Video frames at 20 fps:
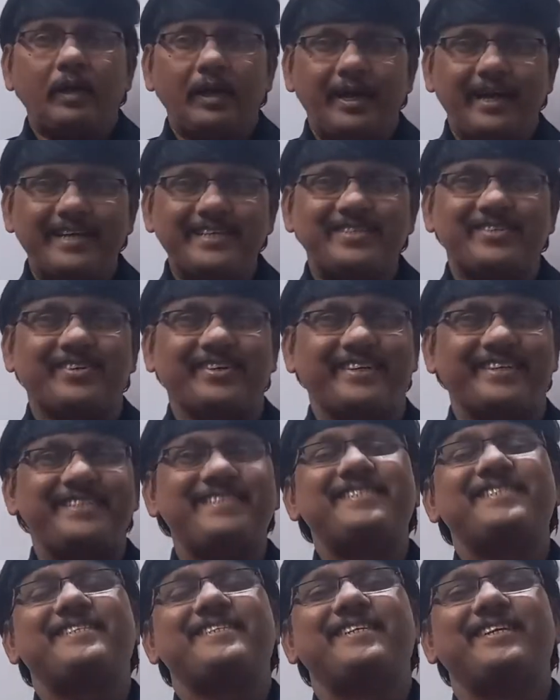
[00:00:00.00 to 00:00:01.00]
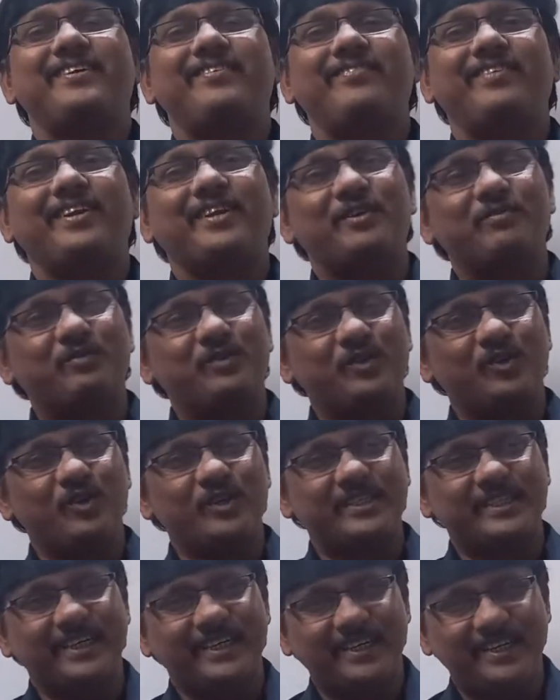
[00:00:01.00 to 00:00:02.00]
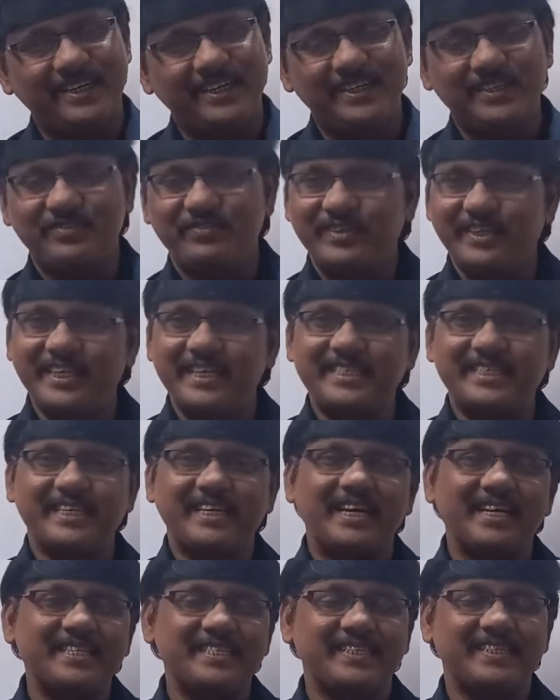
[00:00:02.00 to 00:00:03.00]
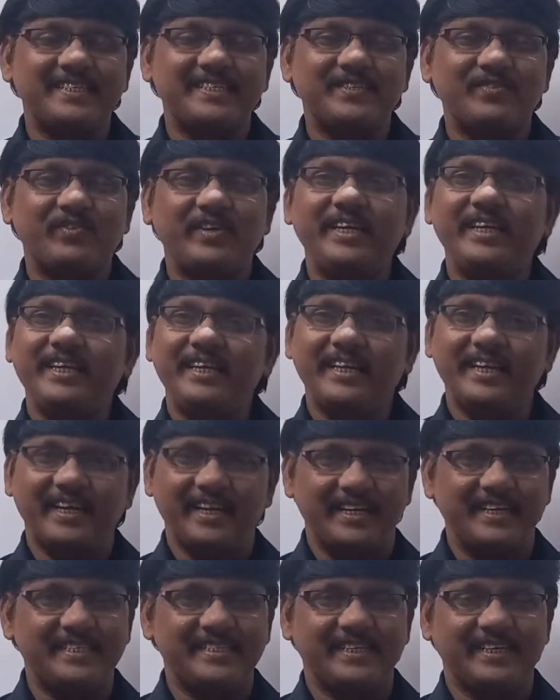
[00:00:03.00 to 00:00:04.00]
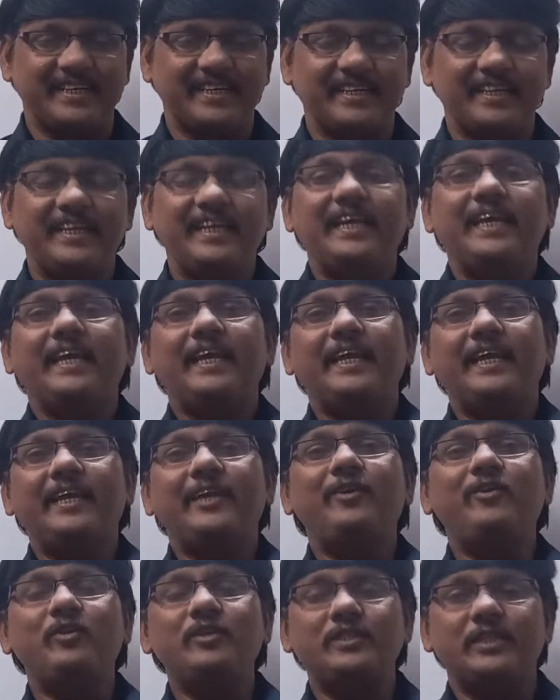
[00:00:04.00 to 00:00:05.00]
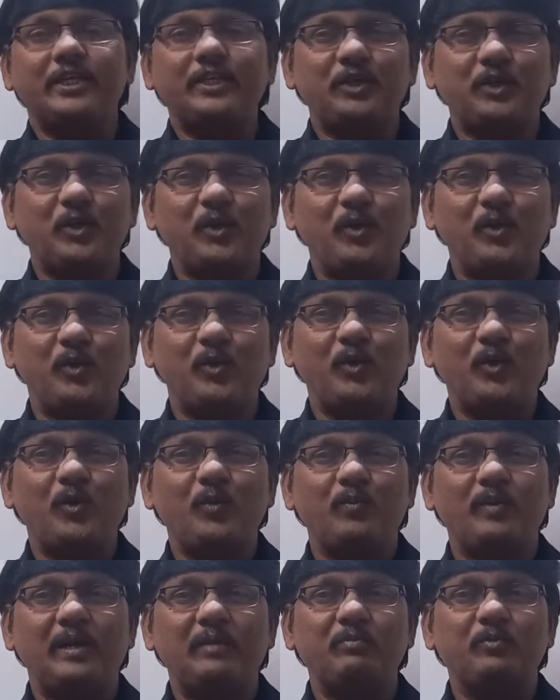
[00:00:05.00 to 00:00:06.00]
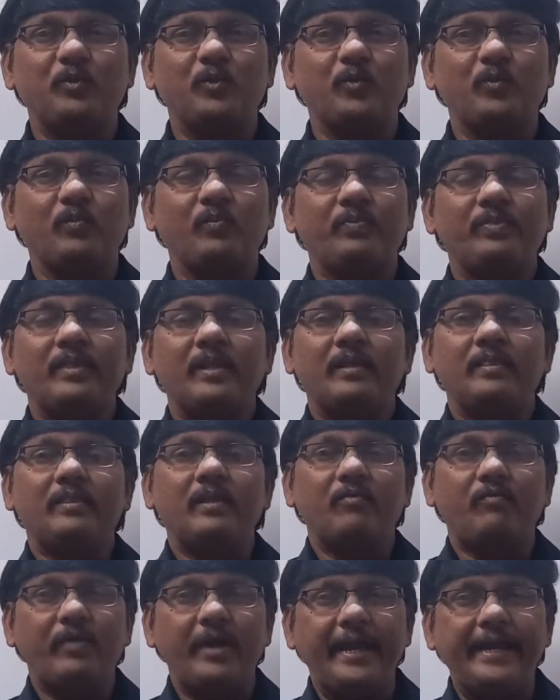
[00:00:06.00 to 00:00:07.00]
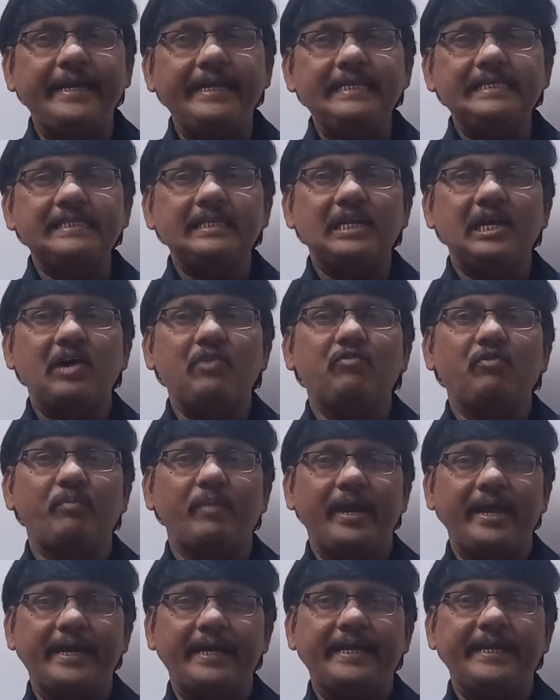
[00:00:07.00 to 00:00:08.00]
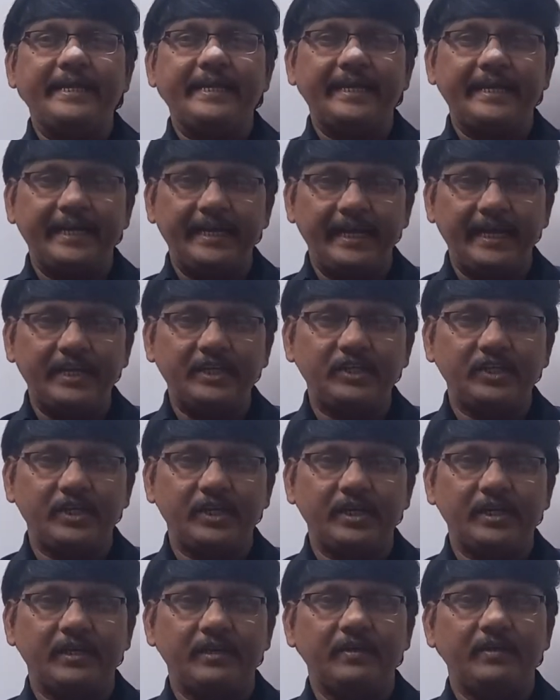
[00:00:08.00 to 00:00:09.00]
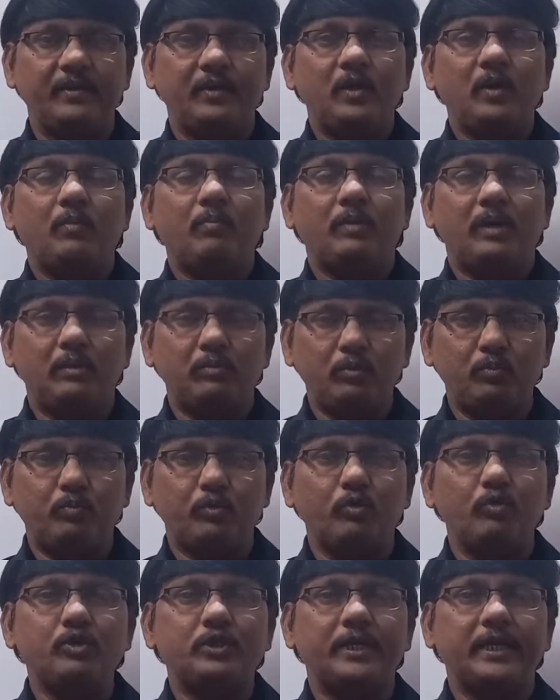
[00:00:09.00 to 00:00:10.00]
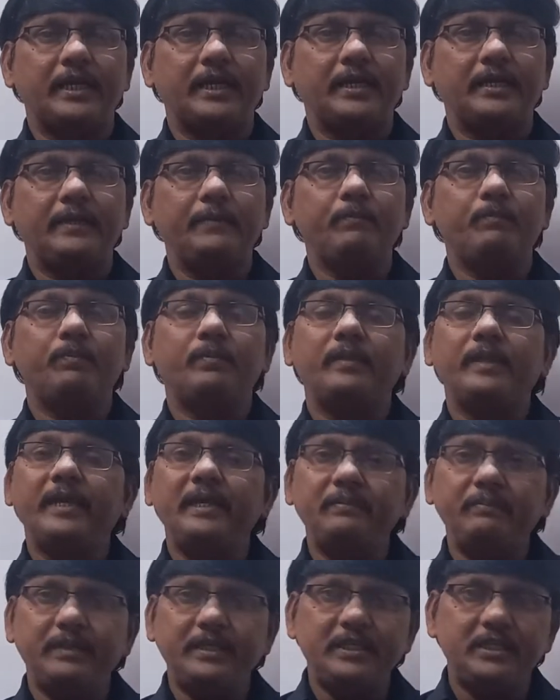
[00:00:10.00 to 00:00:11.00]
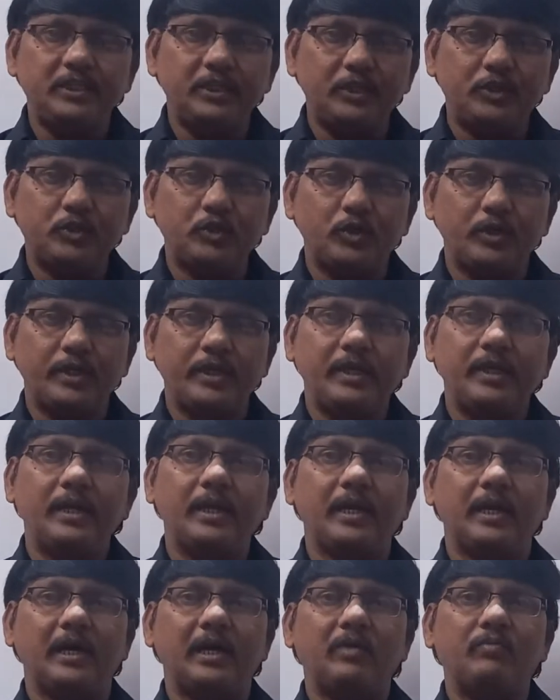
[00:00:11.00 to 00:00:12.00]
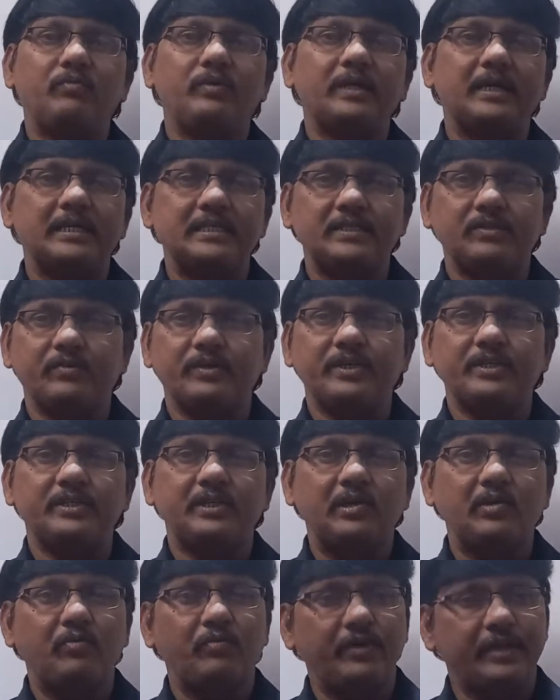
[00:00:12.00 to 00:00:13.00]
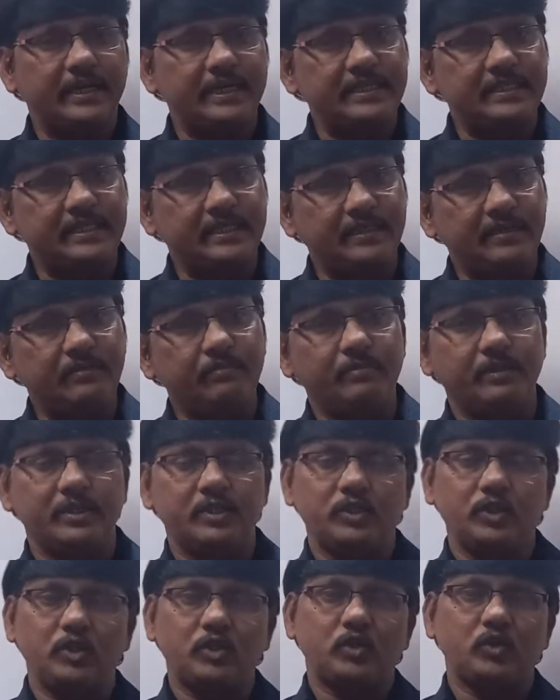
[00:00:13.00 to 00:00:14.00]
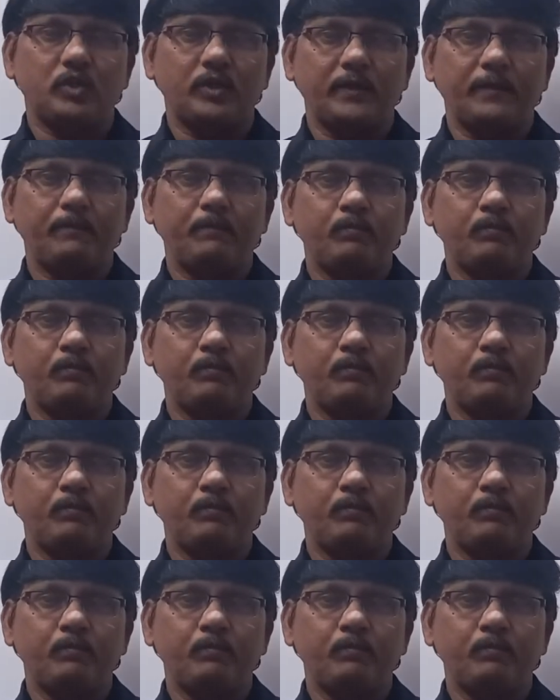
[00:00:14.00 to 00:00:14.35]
హాయ్ స్ట్రెండ్స్ వెల్కమ్ టు అవర్ ఛానల్ ఫిజిక్స్ కాన్సెప్ట్స్ బై అలీ సార్ ఈరోజు సెషన్లో మనము ద ఫ్యారడేస్ లా ఆఫ్ మ్యాగ్నెటిక్ ఇండక్షన్ని మనము ప్రూవ్ చేయాలి దేన్ని బేస్ చేసుకుని లా ఆఫ్ కన్జర్వేషన్ ఆఫ్ ఎనర్జీని బేస్ చేసుకుని